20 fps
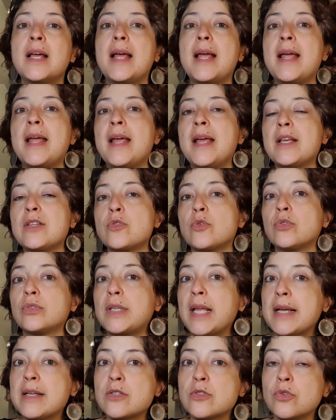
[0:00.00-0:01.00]
eh, son
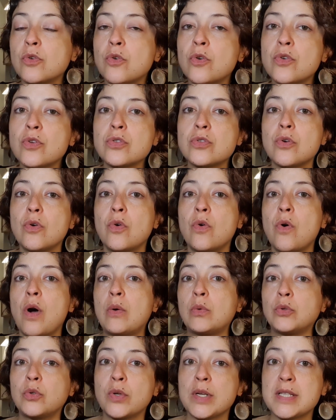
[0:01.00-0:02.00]
textos o
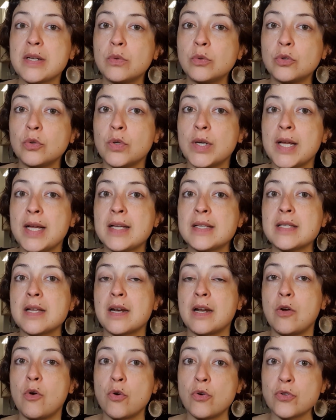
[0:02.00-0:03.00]
autores, autoras
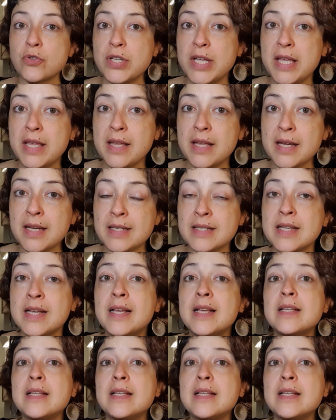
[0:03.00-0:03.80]
reconocidas,